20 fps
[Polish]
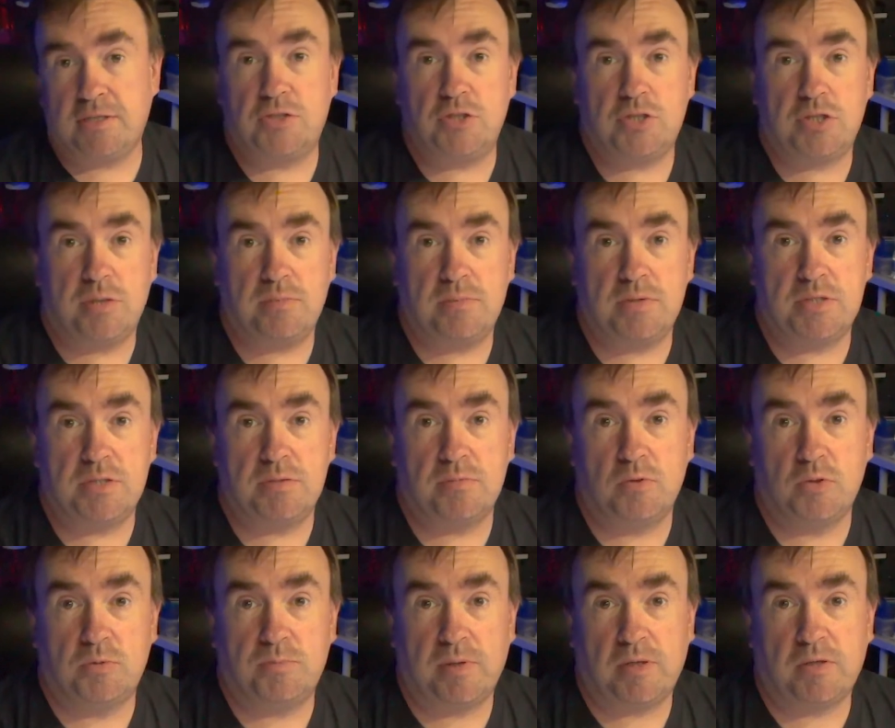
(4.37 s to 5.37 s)
Dzisiaj
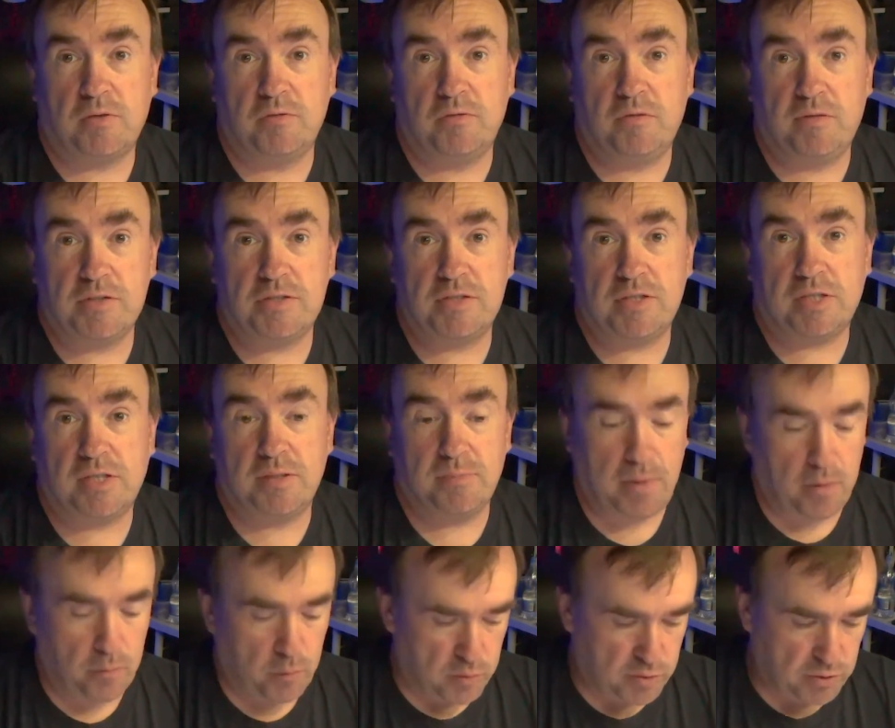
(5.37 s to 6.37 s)
będziemy odpakowywać takie
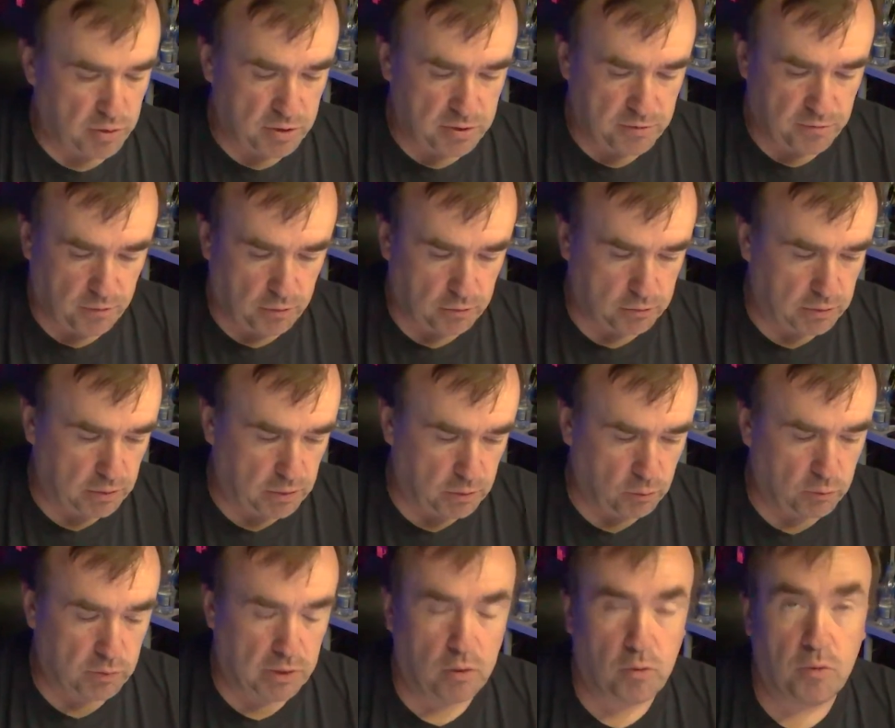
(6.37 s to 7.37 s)
małe ustrojstwo, które
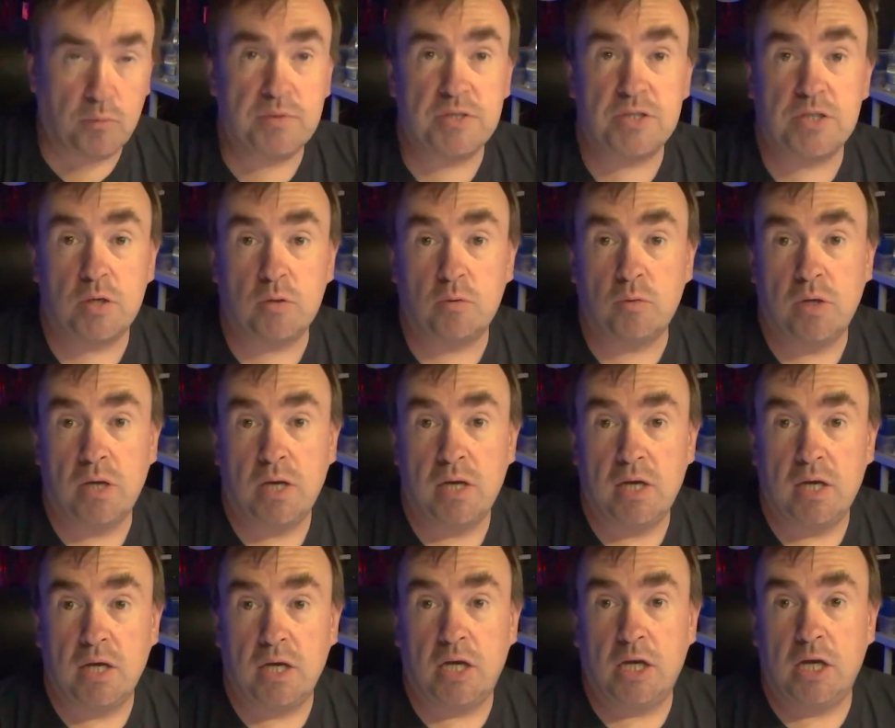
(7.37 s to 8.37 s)
udało mi się
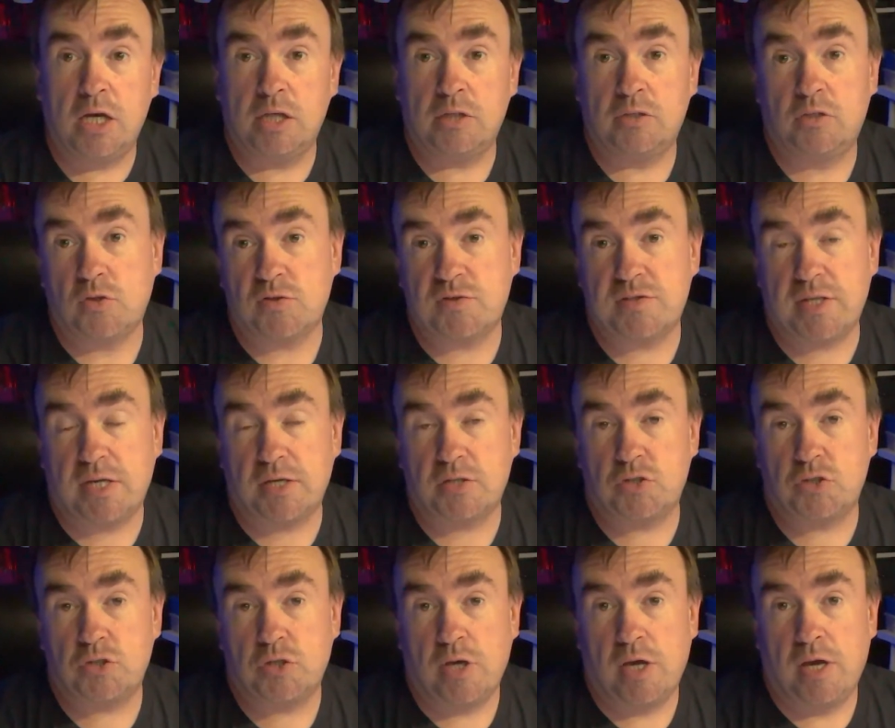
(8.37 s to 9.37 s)
e,
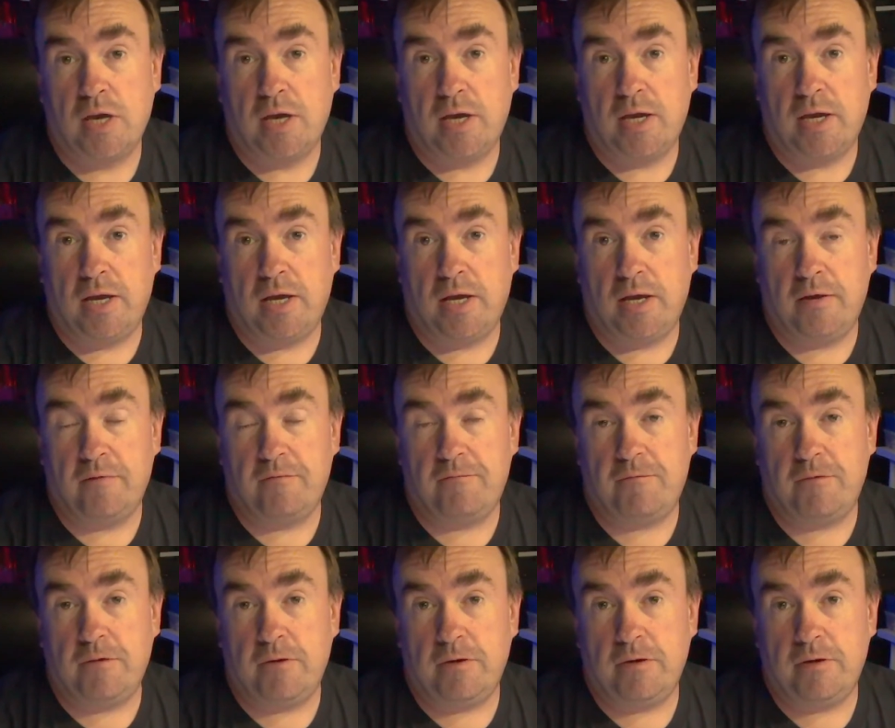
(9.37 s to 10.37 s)
dostać e,
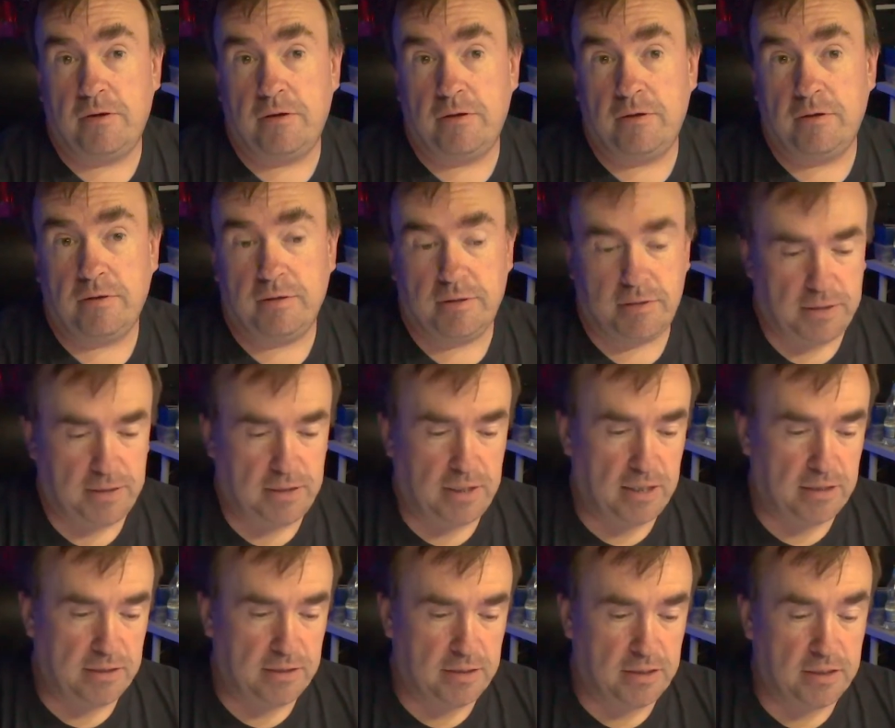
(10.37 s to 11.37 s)
w
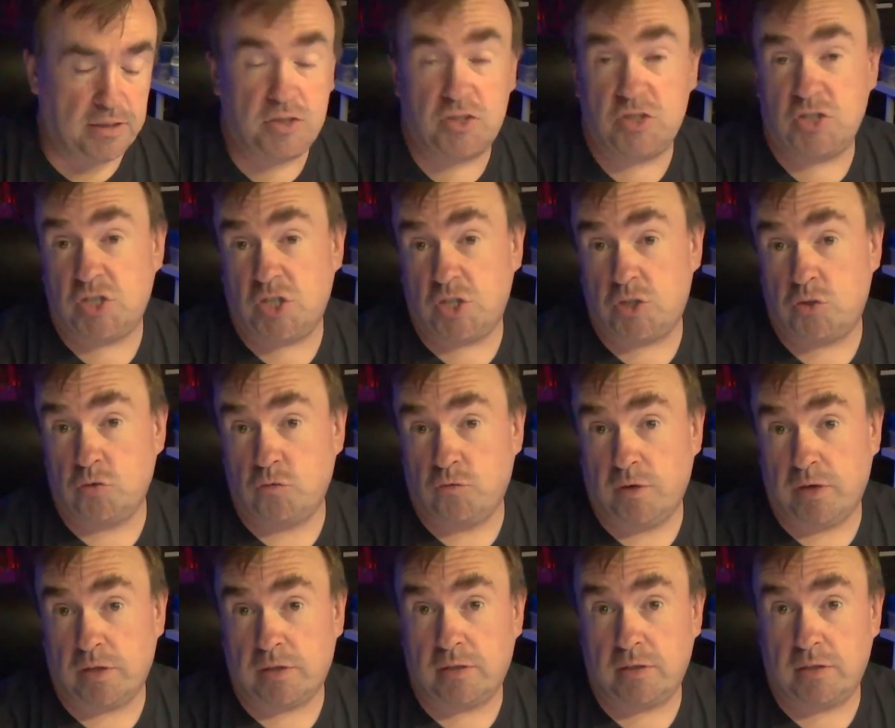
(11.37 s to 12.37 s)
jednej z
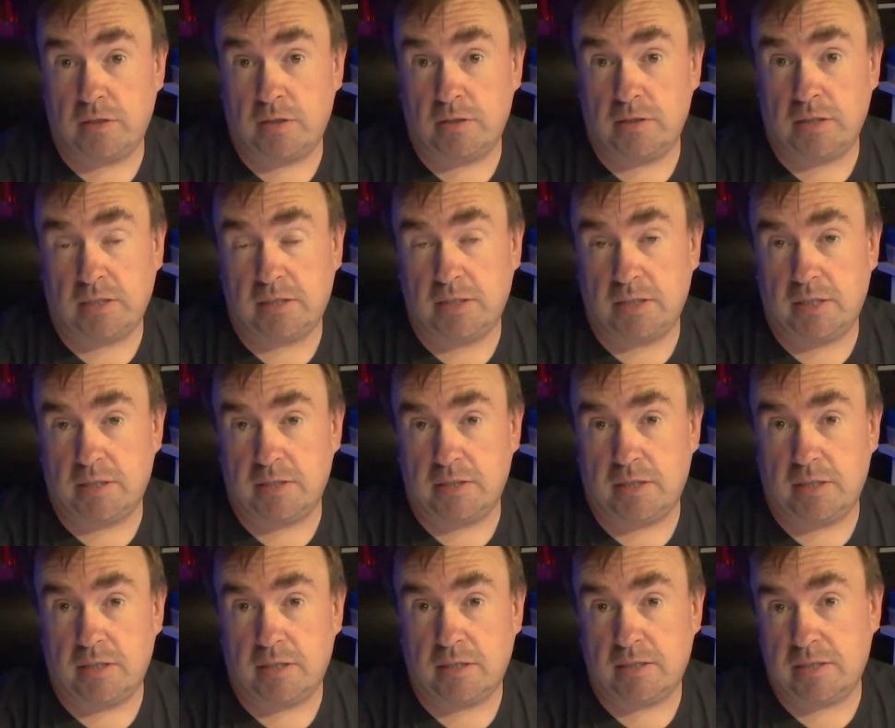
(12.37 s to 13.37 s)
sieciówek e, na
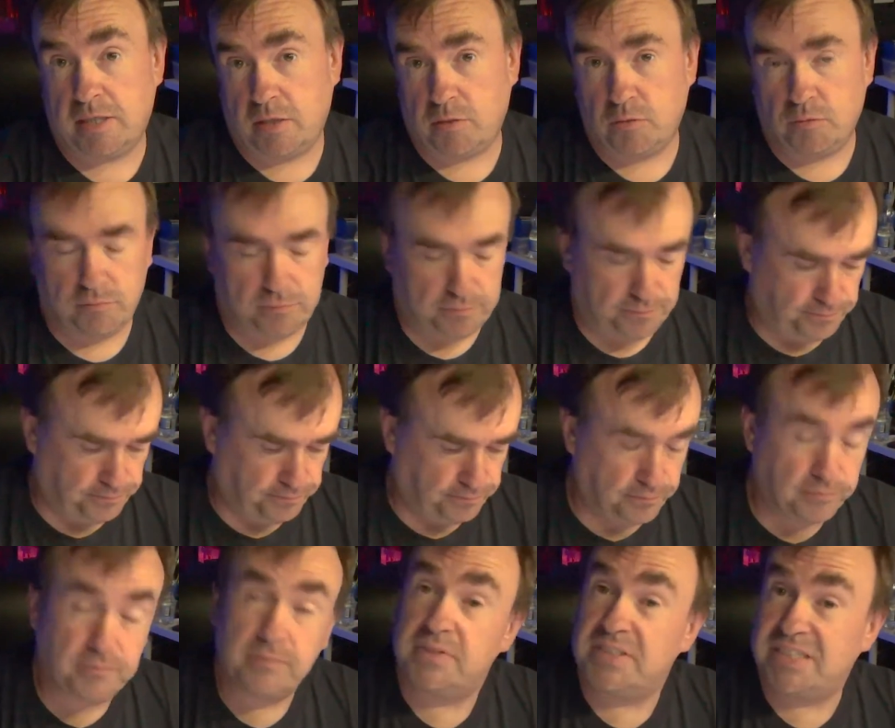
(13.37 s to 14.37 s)
terenie kraju.
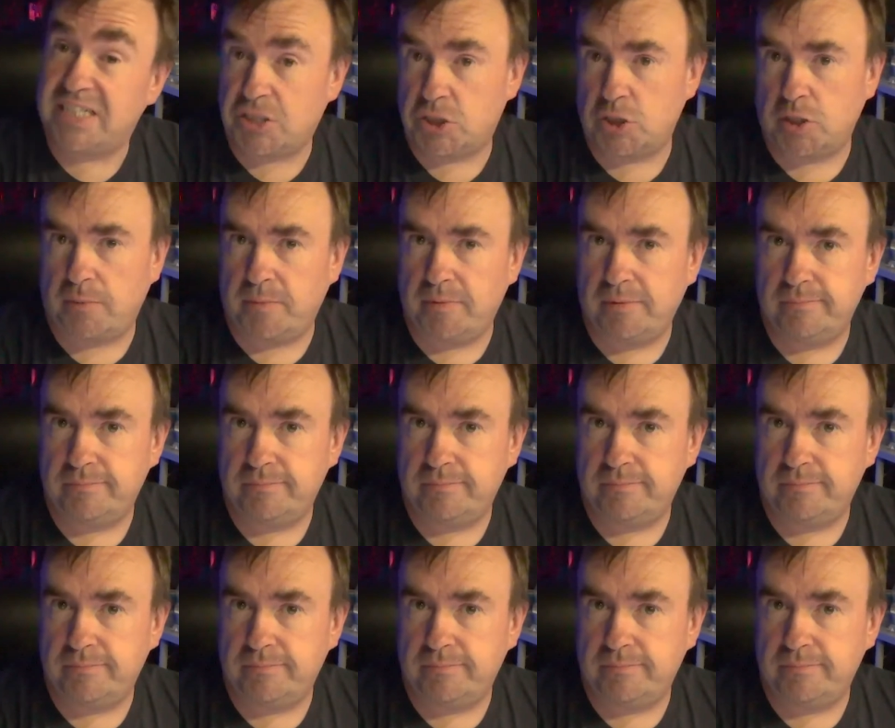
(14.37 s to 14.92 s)
Zaczynamy!